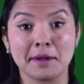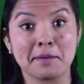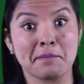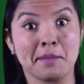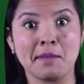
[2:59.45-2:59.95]

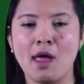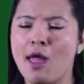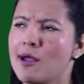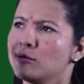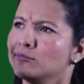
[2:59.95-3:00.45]
El mismo
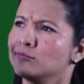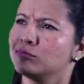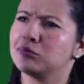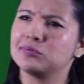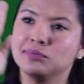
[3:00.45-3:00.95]
8 de
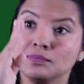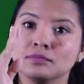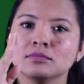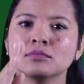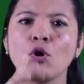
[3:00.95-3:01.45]
agosto
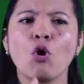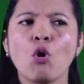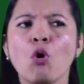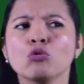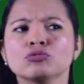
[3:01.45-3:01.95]
nos
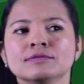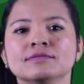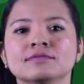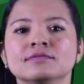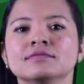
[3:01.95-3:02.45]
reunimos
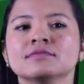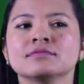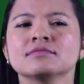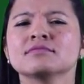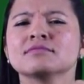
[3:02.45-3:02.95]
con
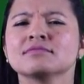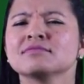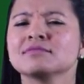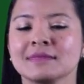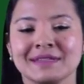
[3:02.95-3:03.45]
Paola
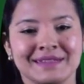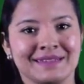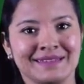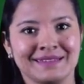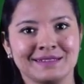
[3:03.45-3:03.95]
Amar,
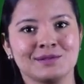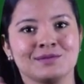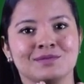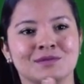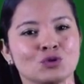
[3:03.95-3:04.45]

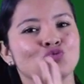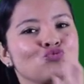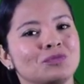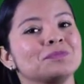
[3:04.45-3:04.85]
secretaria de